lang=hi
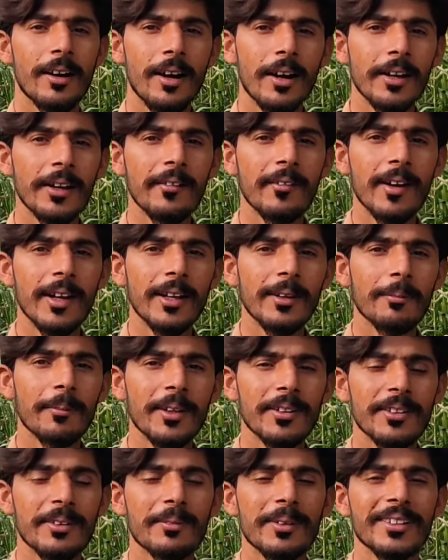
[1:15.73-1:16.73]
आने वाली
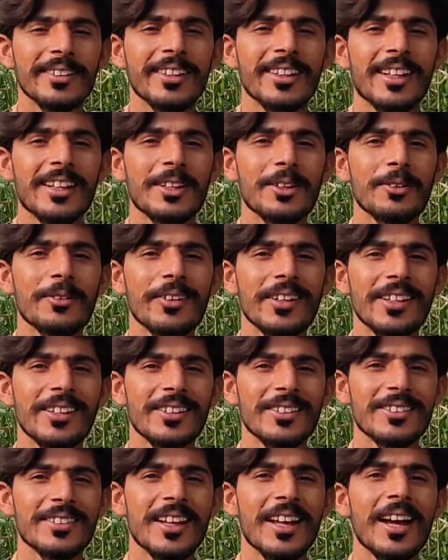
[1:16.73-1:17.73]
मजे मजे की न्यू
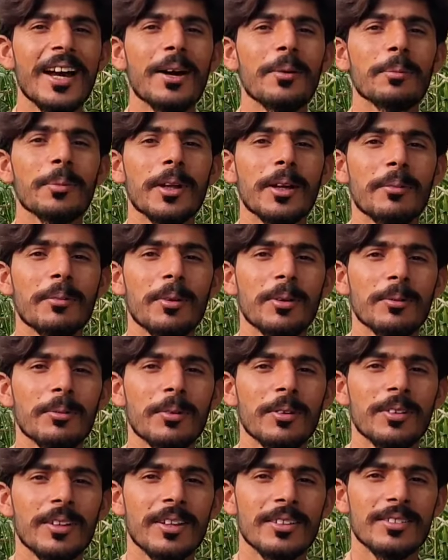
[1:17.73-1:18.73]
वीडियो जो है आप तक बहुत
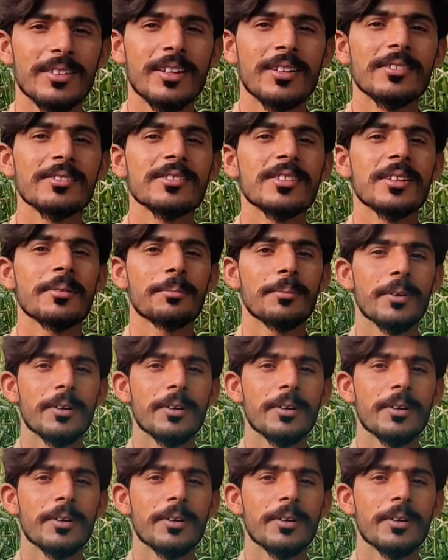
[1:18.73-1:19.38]
बहुत आसानी से